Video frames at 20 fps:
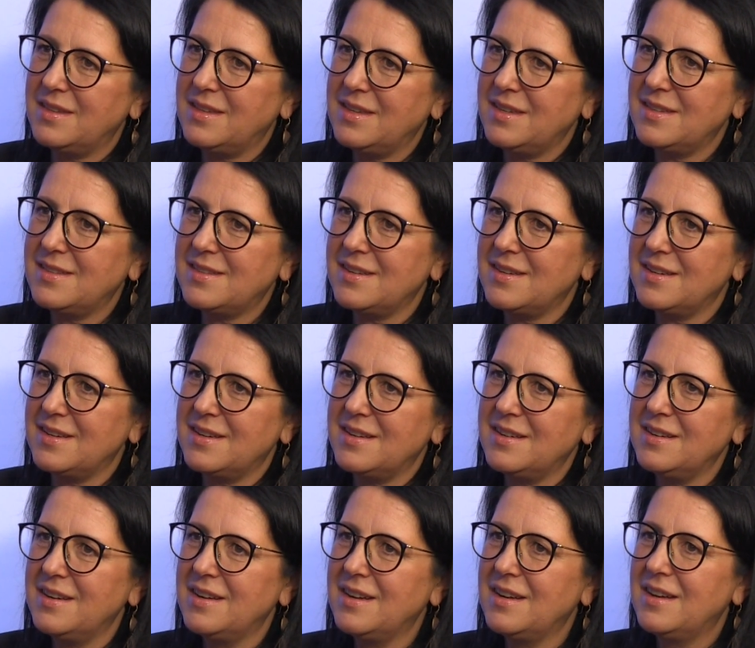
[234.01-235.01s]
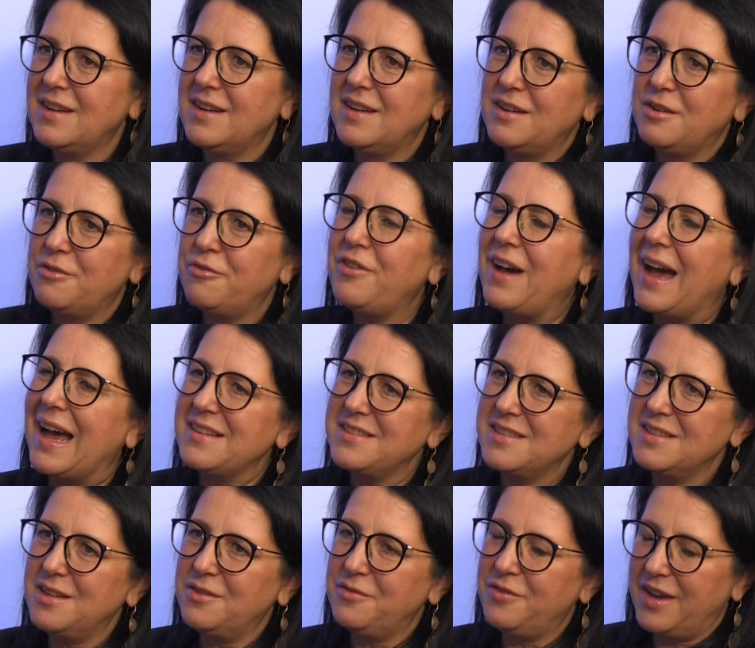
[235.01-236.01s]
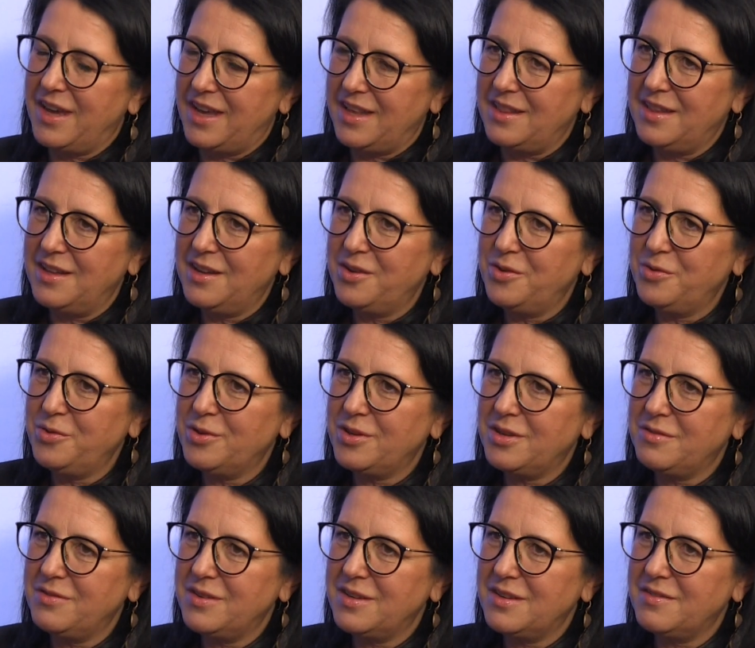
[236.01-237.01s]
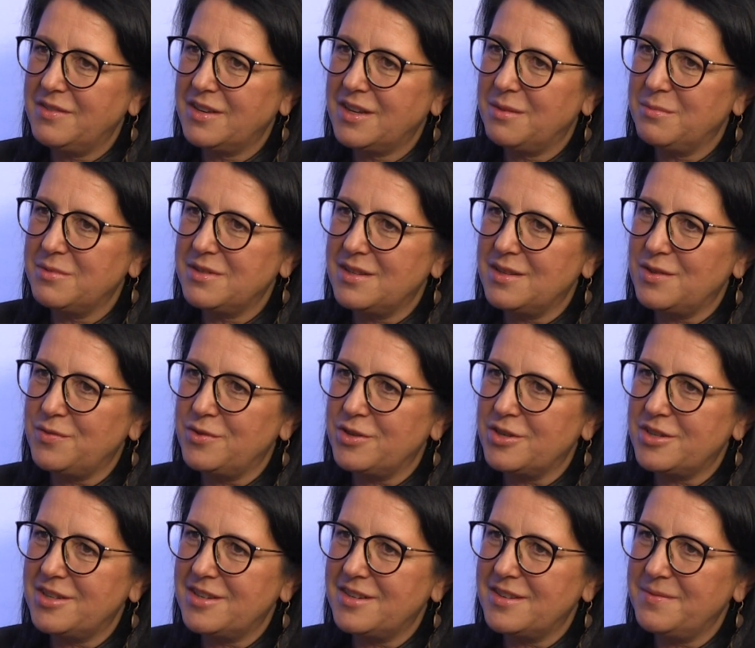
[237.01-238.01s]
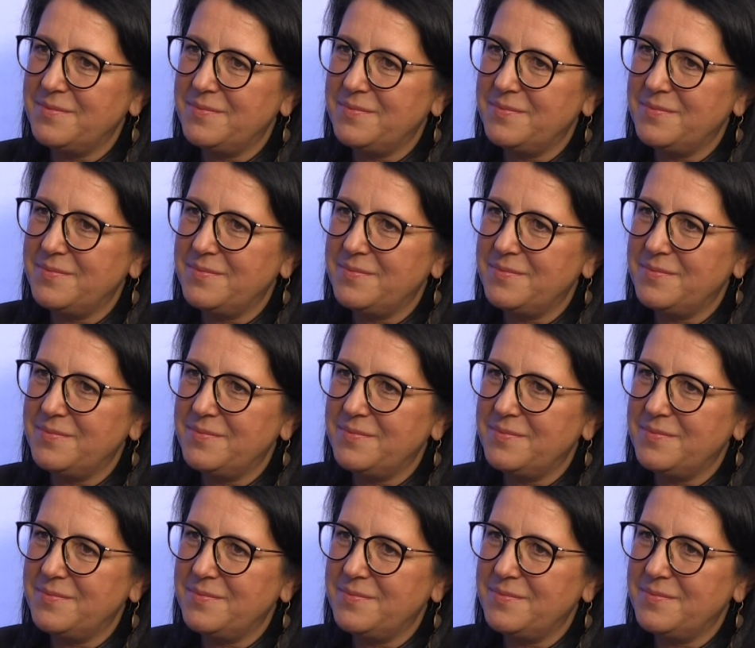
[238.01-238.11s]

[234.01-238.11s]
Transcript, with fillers: diese Phase der Veränderung oder wie, wie kann man sich das vorstellen?